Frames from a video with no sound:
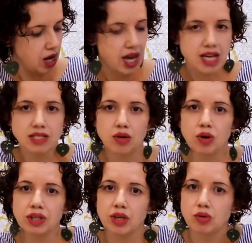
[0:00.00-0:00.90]
Esse
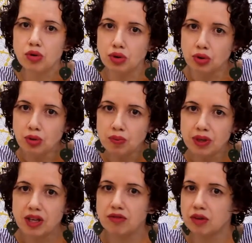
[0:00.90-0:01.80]
cordão cru,
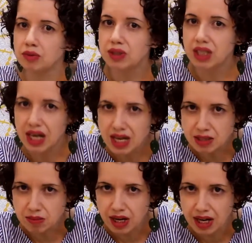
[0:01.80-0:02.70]
que vão 3
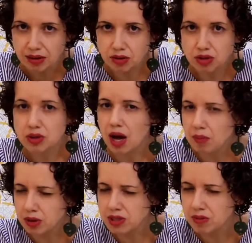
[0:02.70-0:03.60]
metros
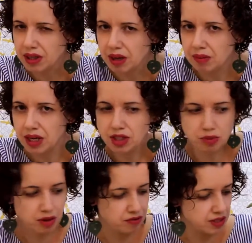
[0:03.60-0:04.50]
aproximadamente
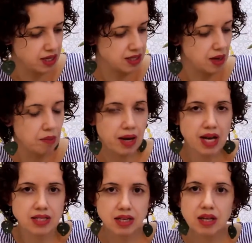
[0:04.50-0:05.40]
para fazer essa
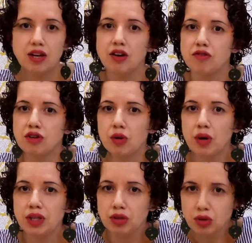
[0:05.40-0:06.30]
peça, ficou
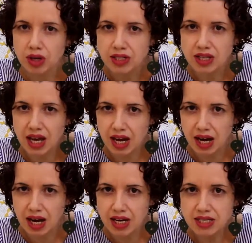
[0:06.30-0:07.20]
em R$
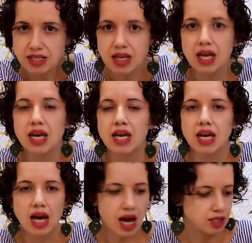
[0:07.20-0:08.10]
2,00
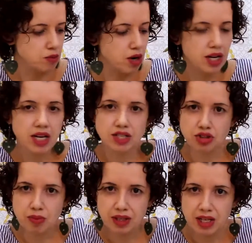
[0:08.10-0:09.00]
e as bolinhas
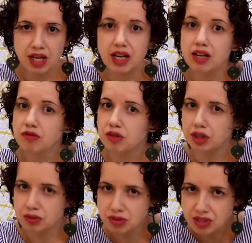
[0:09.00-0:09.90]
de madeira, que
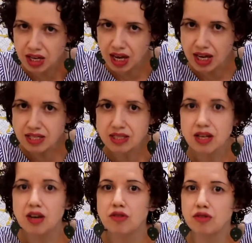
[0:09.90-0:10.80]
foram 6,
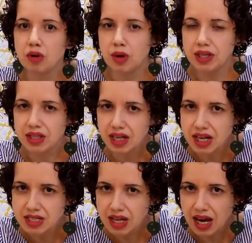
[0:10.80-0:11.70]
ficou em
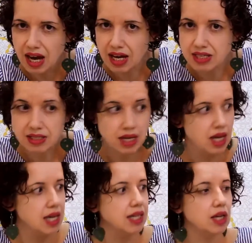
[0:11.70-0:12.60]
três reais.
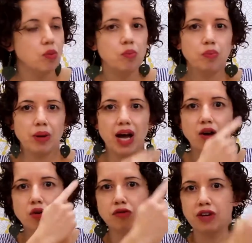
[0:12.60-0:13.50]
Então, para
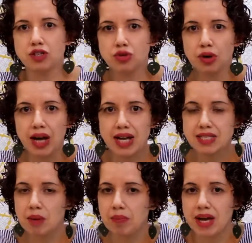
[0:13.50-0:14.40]
confeccionar
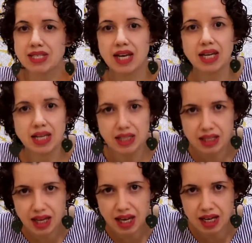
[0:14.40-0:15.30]
essa peça
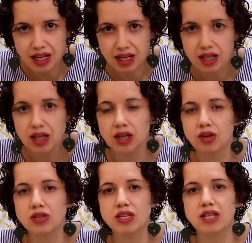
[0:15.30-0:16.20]
inteira,
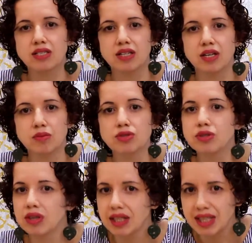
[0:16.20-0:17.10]
nós
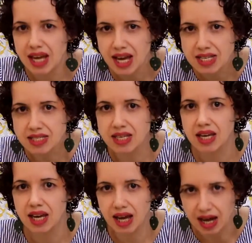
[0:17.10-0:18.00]
gastamos dez
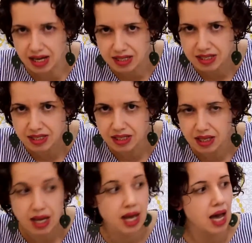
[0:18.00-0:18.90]
reais.
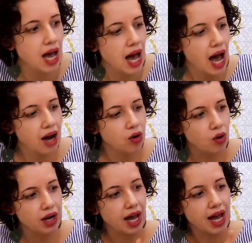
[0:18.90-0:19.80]

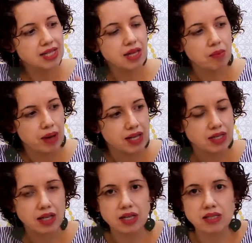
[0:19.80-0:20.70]
Agora, essa
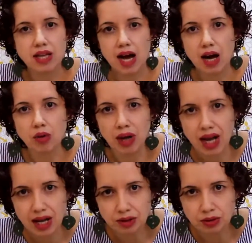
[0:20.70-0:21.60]
peça que está ao
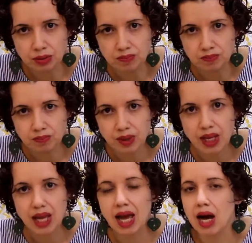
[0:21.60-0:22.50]
lado,
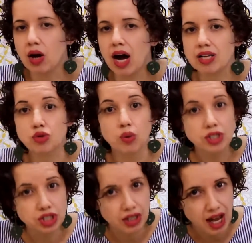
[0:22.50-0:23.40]
as
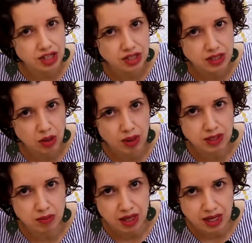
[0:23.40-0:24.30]
quantidades são as
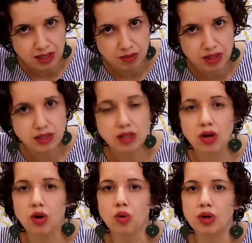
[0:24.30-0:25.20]
mesmas,
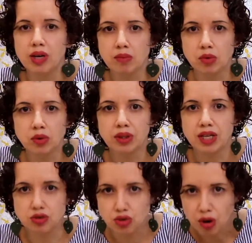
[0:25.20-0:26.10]
o que muda
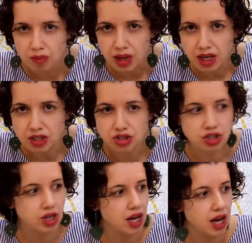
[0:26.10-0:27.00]

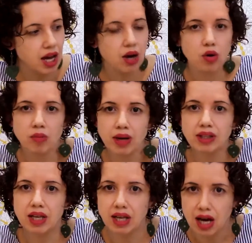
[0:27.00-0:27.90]
somente é o
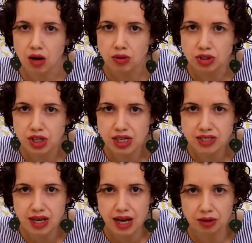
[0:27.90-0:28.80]
material
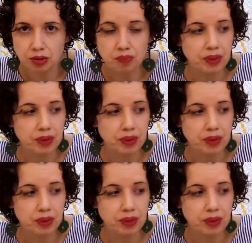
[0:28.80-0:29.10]
utilizado.